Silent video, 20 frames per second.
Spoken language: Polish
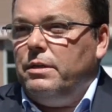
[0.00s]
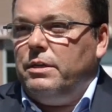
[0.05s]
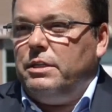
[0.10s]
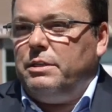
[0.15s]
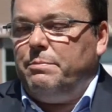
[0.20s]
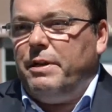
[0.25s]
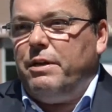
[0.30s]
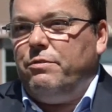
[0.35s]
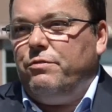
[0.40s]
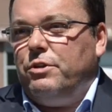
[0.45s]

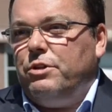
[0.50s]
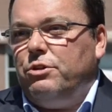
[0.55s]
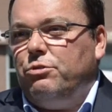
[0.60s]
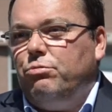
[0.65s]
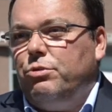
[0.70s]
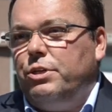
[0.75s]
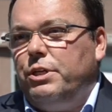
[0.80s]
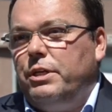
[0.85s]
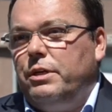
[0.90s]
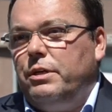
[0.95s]
Sprawy,
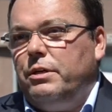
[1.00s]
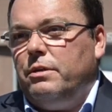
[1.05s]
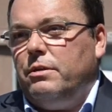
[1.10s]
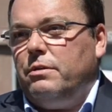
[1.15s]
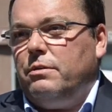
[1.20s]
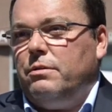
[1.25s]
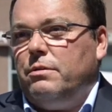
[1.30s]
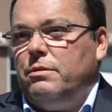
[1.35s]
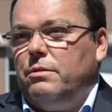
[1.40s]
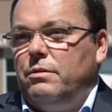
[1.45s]
które
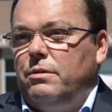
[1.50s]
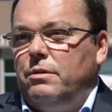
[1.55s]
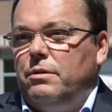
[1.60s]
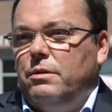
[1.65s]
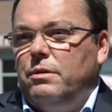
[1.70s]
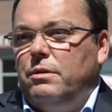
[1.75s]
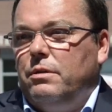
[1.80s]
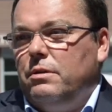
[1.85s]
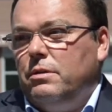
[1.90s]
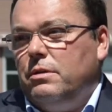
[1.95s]

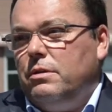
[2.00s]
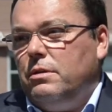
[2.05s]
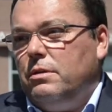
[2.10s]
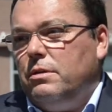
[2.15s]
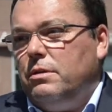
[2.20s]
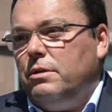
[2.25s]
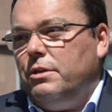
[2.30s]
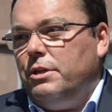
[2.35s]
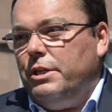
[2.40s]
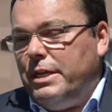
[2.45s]

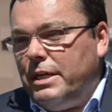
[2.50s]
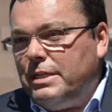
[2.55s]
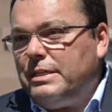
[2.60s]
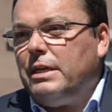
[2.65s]
ja